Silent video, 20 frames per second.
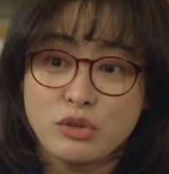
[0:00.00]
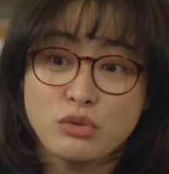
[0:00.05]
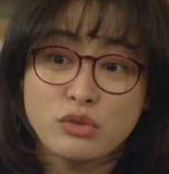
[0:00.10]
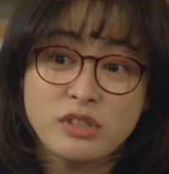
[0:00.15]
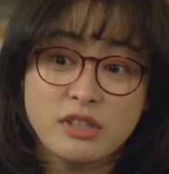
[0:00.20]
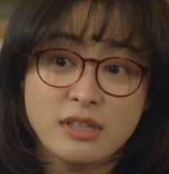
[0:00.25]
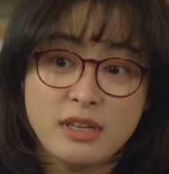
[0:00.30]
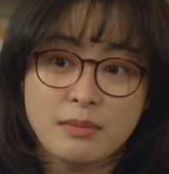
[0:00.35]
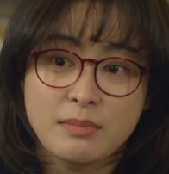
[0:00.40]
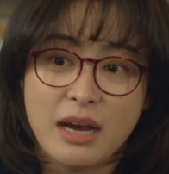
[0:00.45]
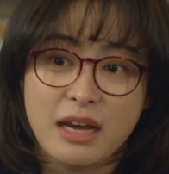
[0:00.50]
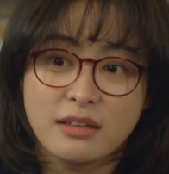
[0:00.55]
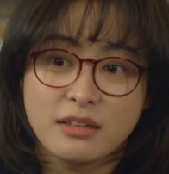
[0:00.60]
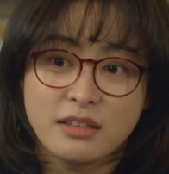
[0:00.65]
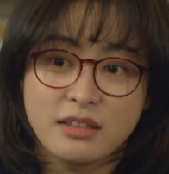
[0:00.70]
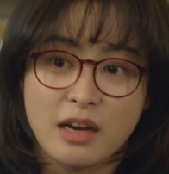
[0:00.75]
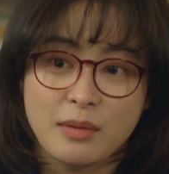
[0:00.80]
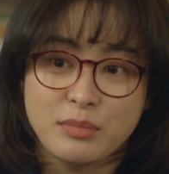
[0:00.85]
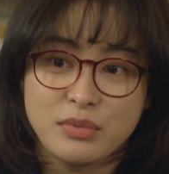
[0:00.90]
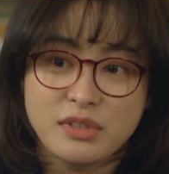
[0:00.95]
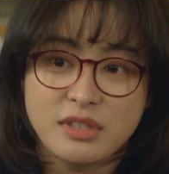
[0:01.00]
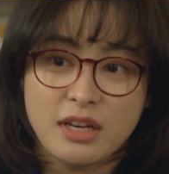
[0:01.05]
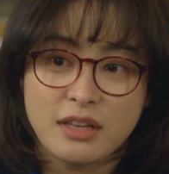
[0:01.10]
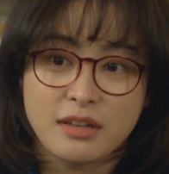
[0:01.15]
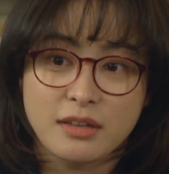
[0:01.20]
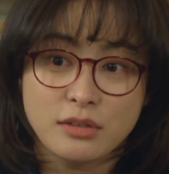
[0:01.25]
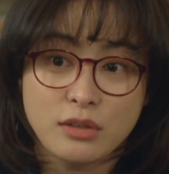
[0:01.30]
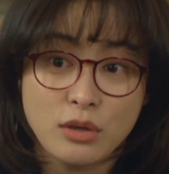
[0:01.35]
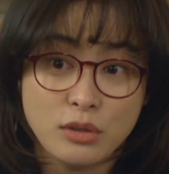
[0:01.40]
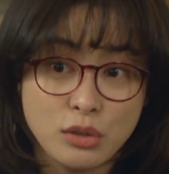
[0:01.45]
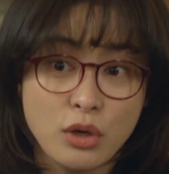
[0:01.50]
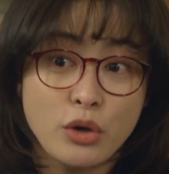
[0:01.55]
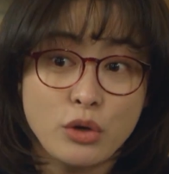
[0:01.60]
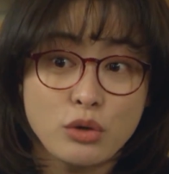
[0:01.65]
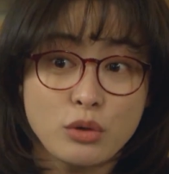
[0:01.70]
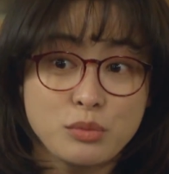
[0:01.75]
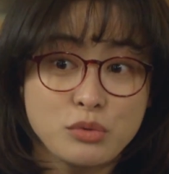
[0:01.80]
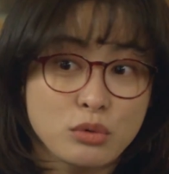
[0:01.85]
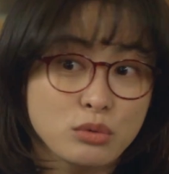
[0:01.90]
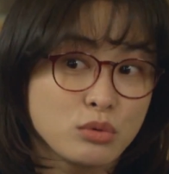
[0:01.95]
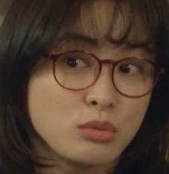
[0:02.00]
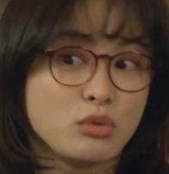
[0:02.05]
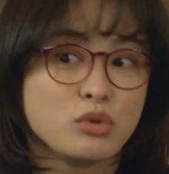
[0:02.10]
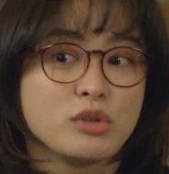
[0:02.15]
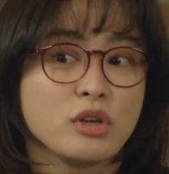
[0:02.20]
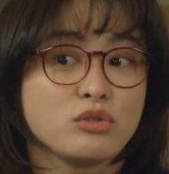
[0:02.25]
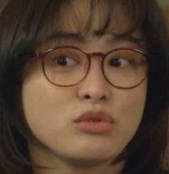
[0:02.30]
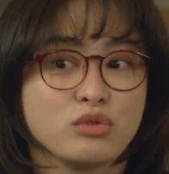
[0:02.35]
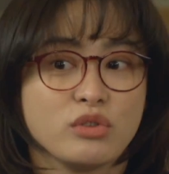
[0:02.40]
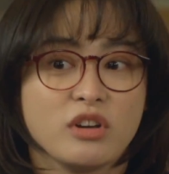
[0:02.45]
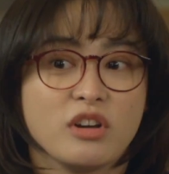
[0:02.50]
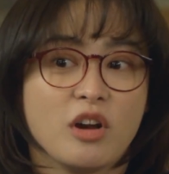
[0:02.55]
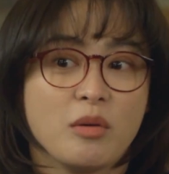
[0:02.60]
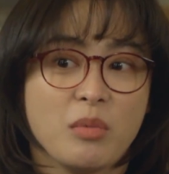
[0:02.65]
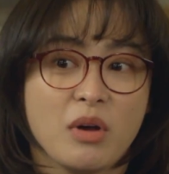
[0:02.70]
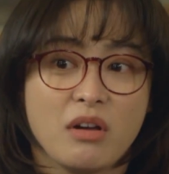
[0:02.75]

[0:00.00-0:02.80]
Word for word: 미국 시장 반응이 나쁘지 않아서 서유럽 쪽도 모색 중인가